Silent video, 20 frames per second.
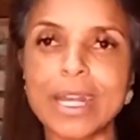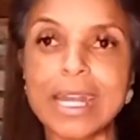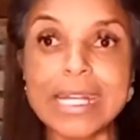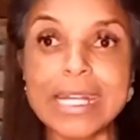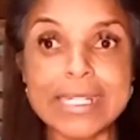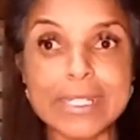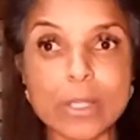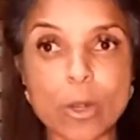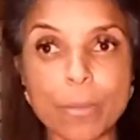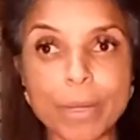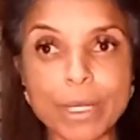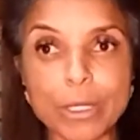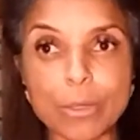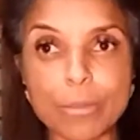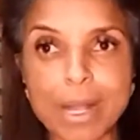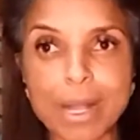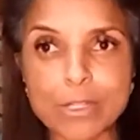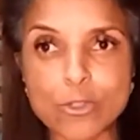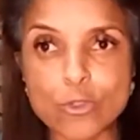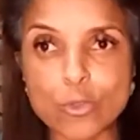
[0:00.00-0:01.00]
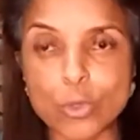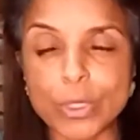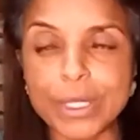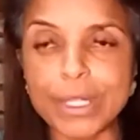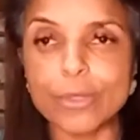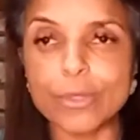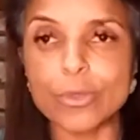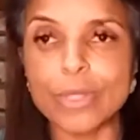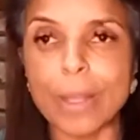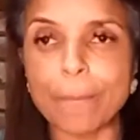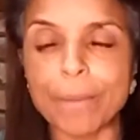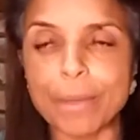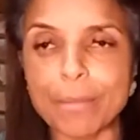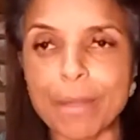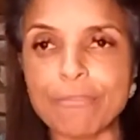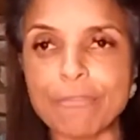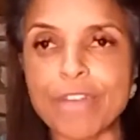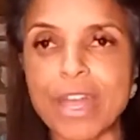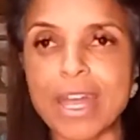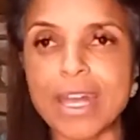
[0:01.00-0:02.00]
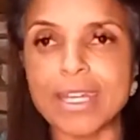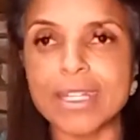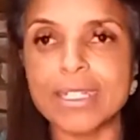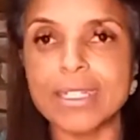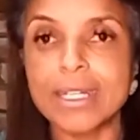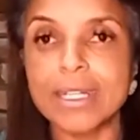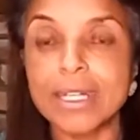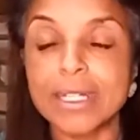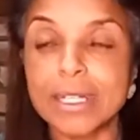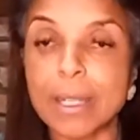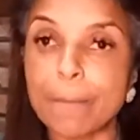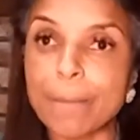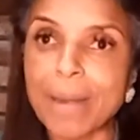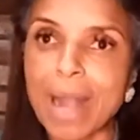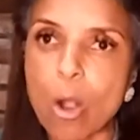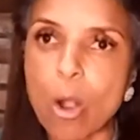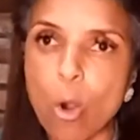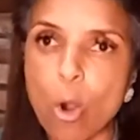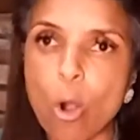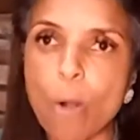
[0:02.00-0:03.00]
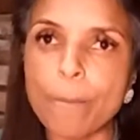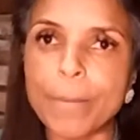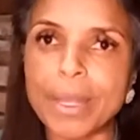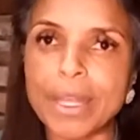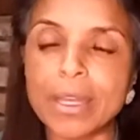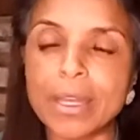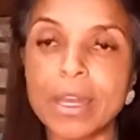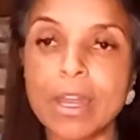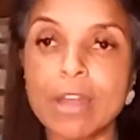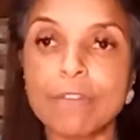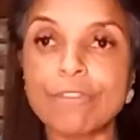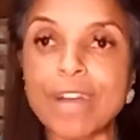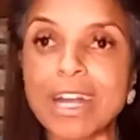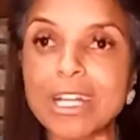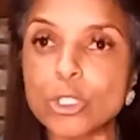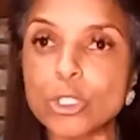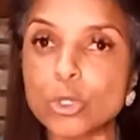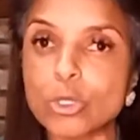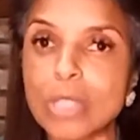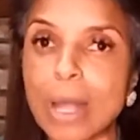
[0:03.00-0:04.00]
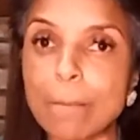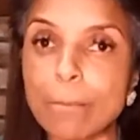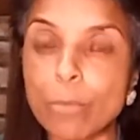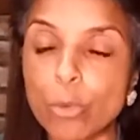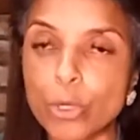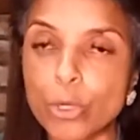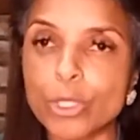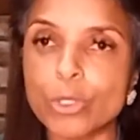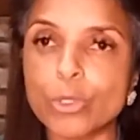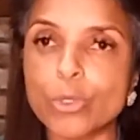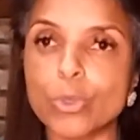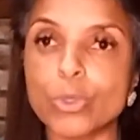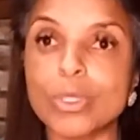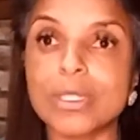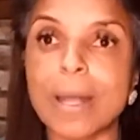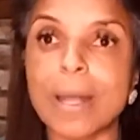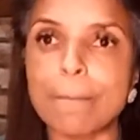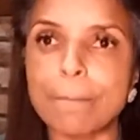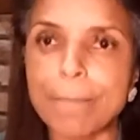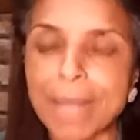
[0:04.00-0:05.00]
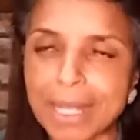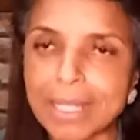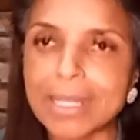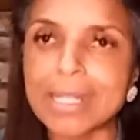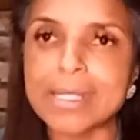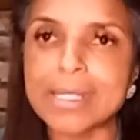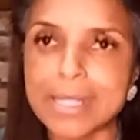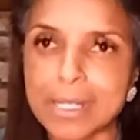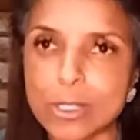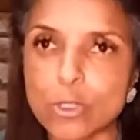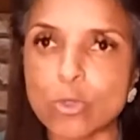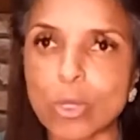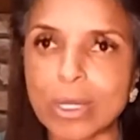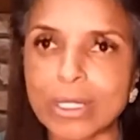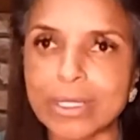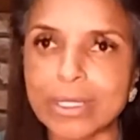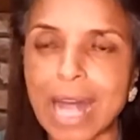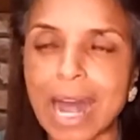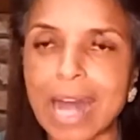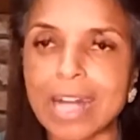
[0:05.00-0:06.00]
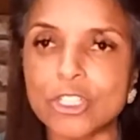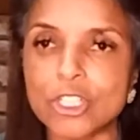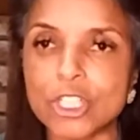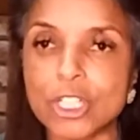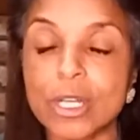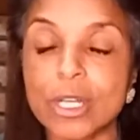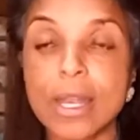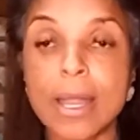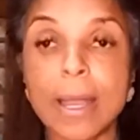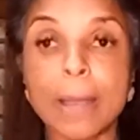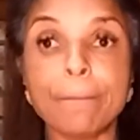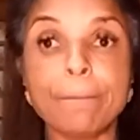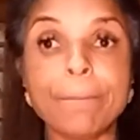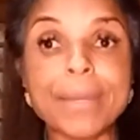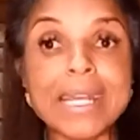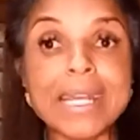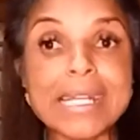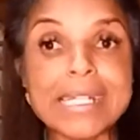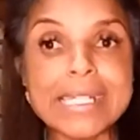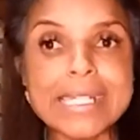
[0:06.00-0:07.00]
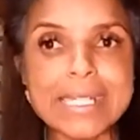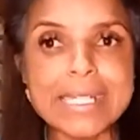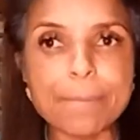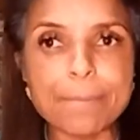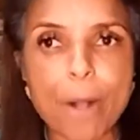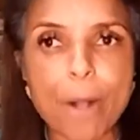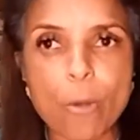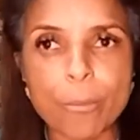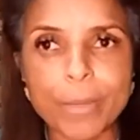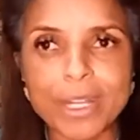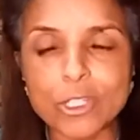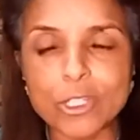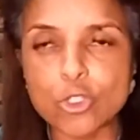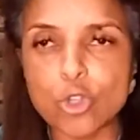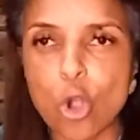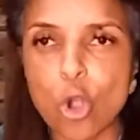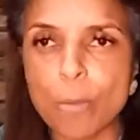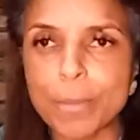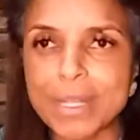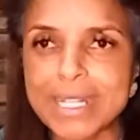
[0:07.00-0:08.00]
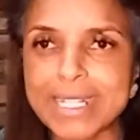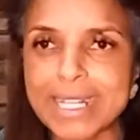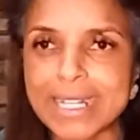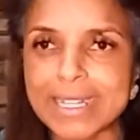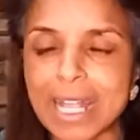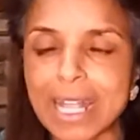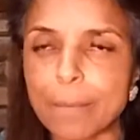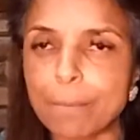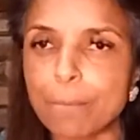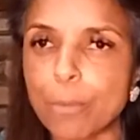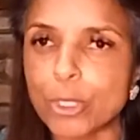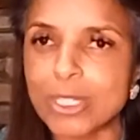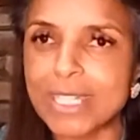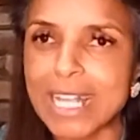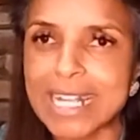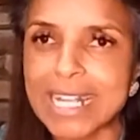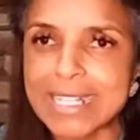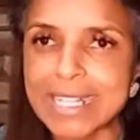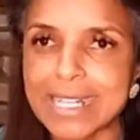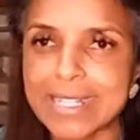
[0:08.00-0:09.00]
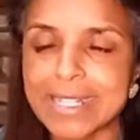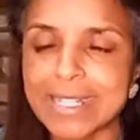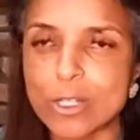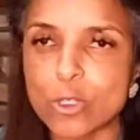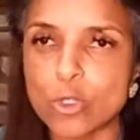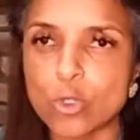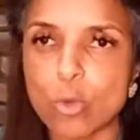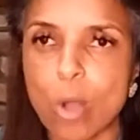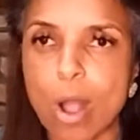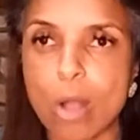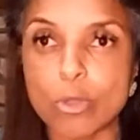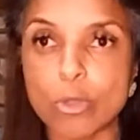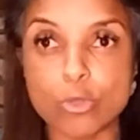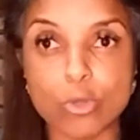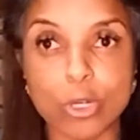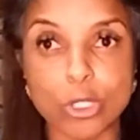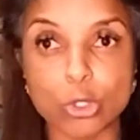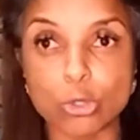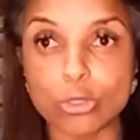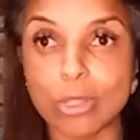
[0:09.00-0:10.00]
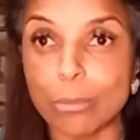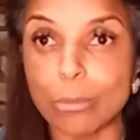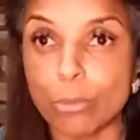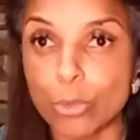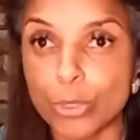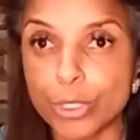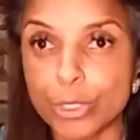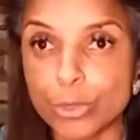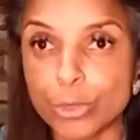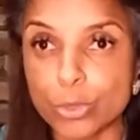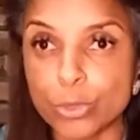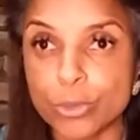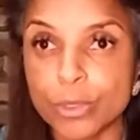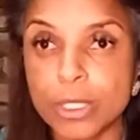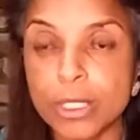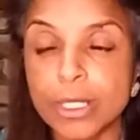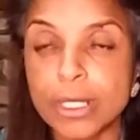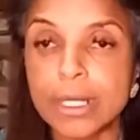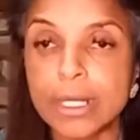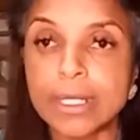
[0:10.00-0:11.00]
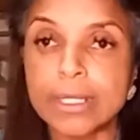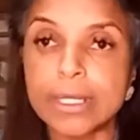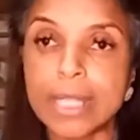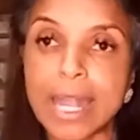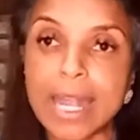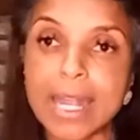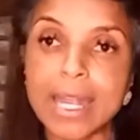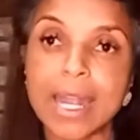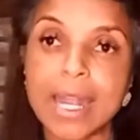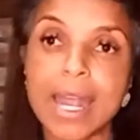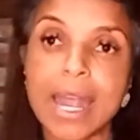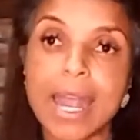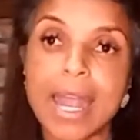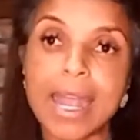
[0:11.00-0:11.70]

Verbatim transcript: Esse é o banho masculino da primavera, que para homem vai ajudar muito também na sexualidade, principalmente homens que têm potência sexual, isso ajuda muito, né?